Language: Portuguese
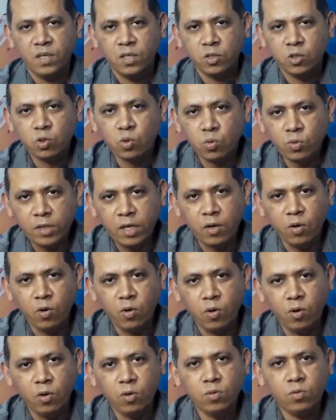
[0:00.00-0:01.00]
sou
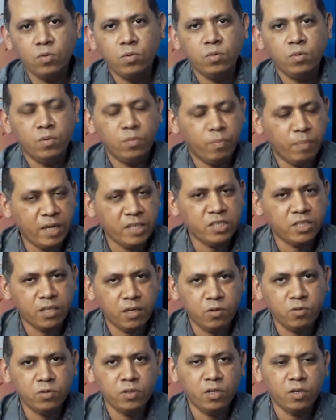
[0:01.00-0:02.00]
teólogo,
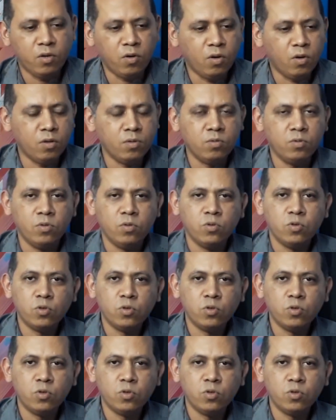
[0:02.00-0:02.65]
bacharel em teólogo,